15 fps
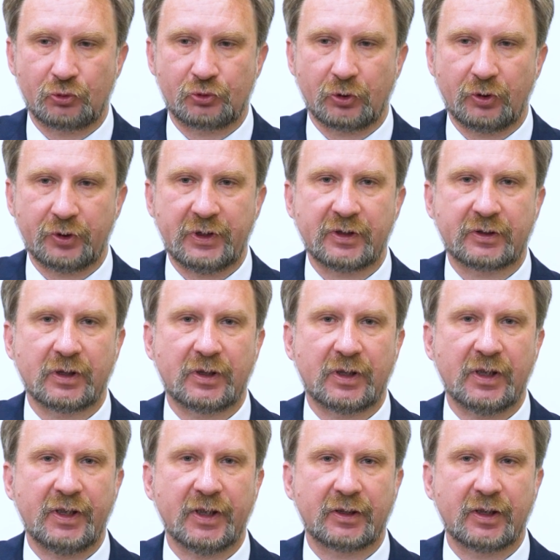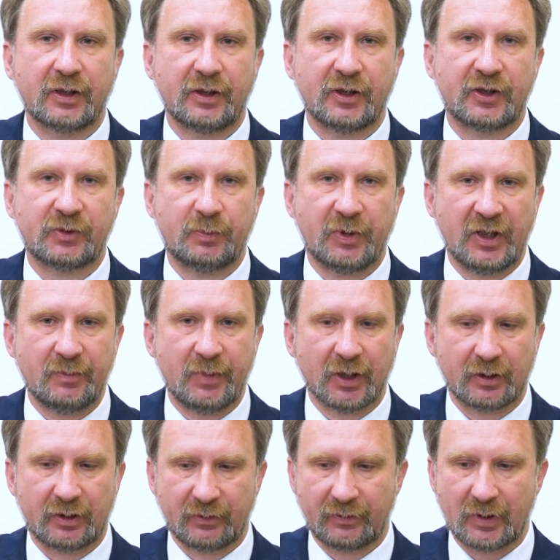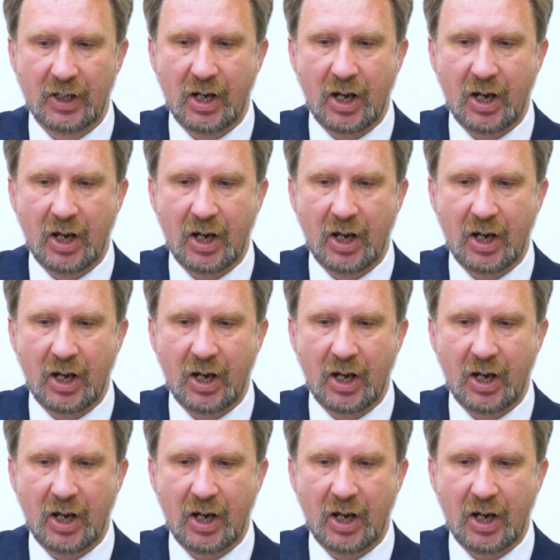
ушло несколько лет экспериментов.